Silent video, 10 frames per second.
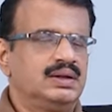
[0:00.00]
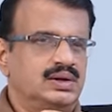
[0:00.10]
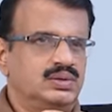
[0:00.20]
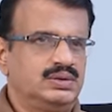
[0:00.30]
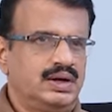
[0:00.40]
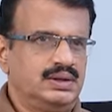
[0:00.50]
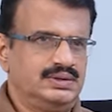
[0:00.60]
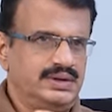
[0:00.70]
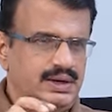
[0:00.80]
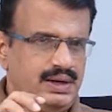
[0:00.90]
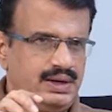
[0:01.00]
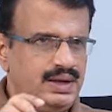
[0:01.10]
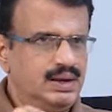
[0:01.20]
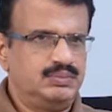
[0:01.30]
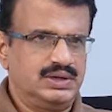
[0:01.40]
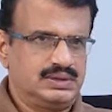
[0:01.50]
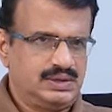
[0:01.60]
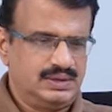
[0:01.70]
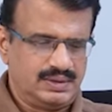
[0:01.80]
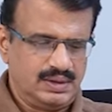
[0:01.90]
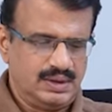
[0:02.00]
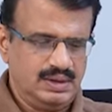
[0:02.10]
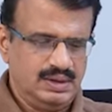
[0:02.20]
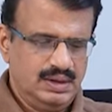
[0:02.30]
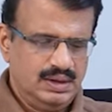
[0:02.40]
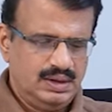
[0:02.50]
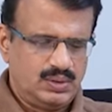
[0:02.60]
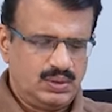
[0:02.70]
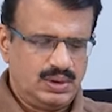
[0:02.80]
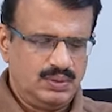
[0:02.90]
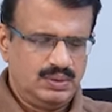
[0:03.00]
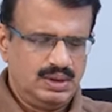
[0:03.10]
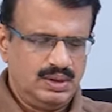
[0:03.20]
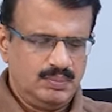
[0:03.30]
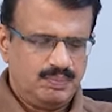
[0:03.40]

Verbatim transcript: తను జగన్ చేయడానికి అబ్జెక్ట్ చేసింది రెండవది